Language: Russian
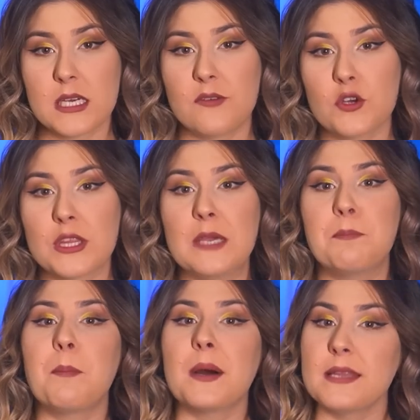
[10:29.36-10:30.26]
Так вот, не
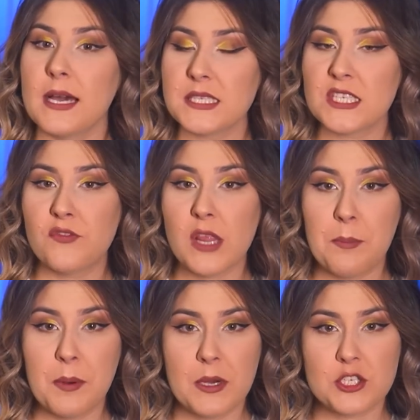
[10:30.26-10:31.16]
попадайтесь в
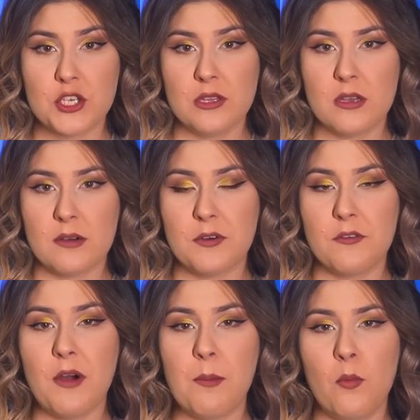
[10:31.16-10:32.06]
лапы мошенников.
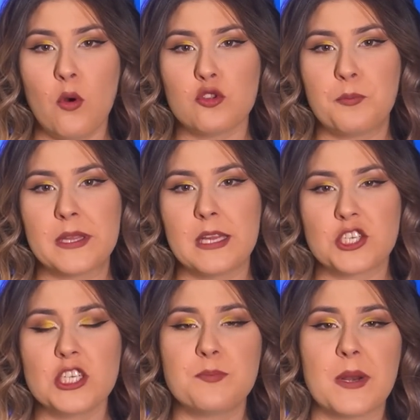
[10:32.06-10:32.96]
Вам могут
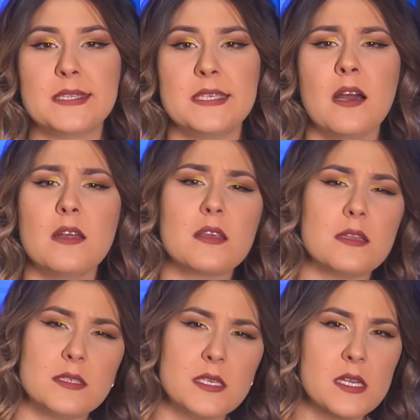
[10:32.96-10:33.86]
предложить пройти
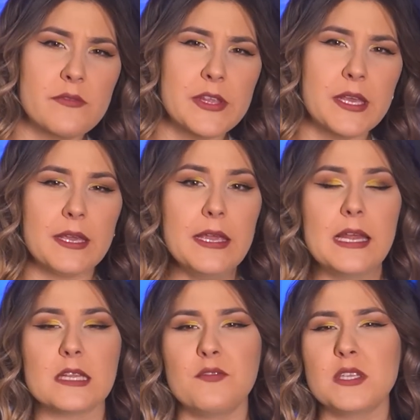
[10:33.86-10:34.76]
анкетирование
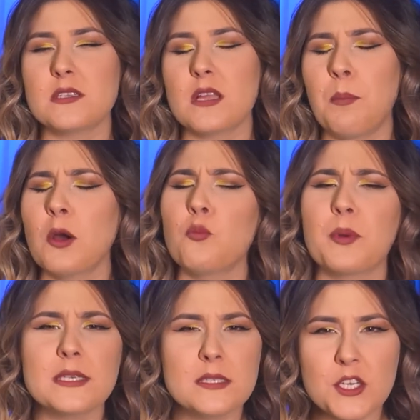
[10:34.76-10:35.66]
или ответить на пару
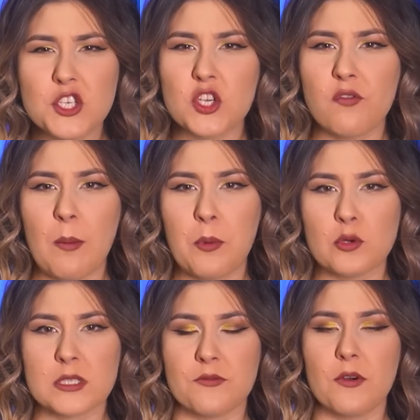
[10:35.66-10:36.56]
простейших
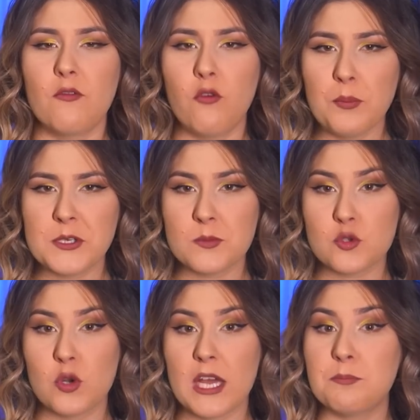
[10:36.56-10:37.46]
вопросов. В общем,
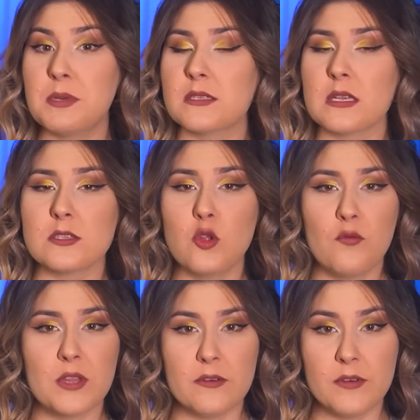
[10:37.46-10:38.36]
сулят
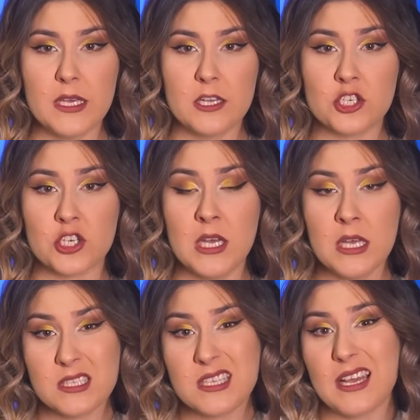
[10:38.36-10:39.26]
баснословные выигрыши
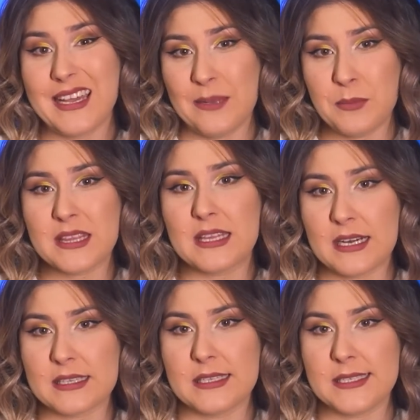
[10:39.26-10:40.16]
за
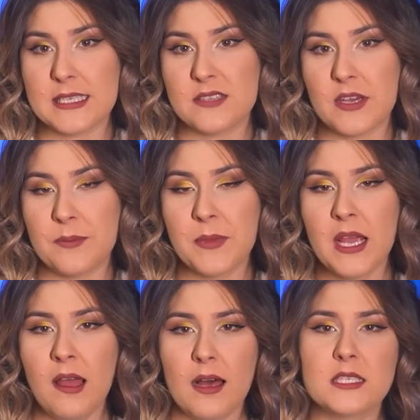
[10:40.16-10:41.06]
элементарные действия.
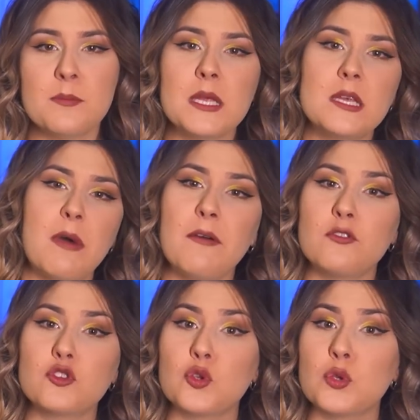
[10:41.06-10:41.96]
От себя
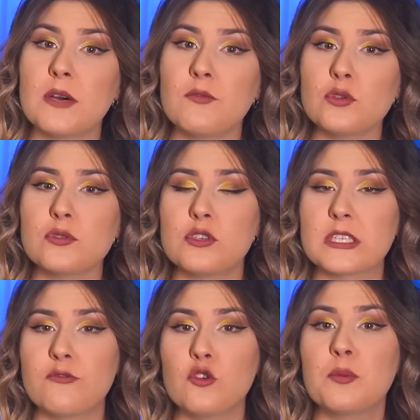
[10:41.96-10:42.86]
добавлю, что давно
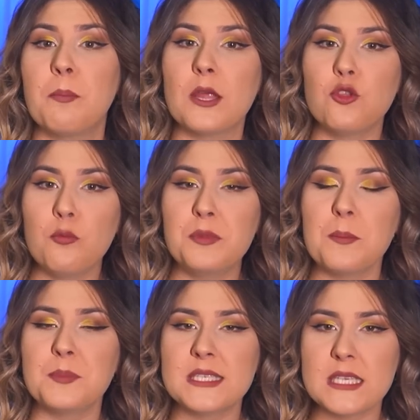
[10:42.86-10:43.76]
существует
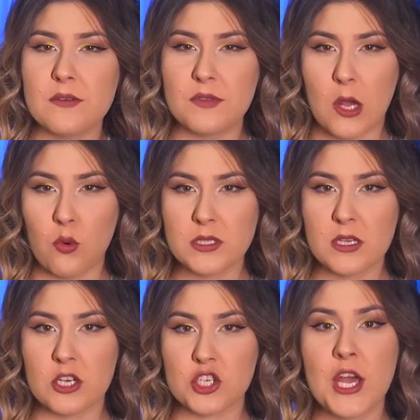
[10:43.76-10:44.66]
подобный
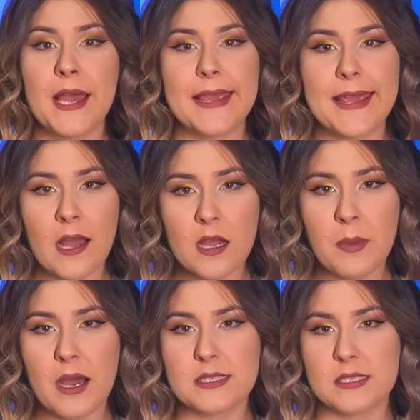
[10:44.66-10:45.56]
псевдорозыгрыш
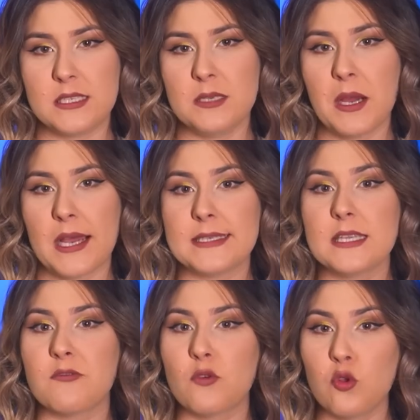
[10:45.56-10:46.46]
якобы от сети
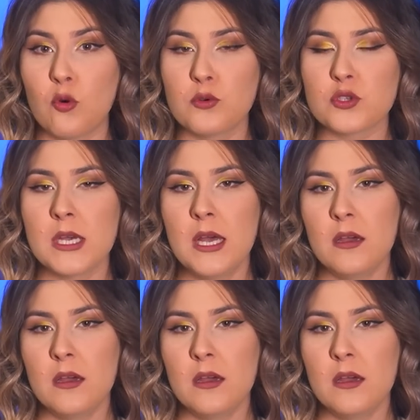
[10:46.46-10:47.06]
магазинов «Глобус».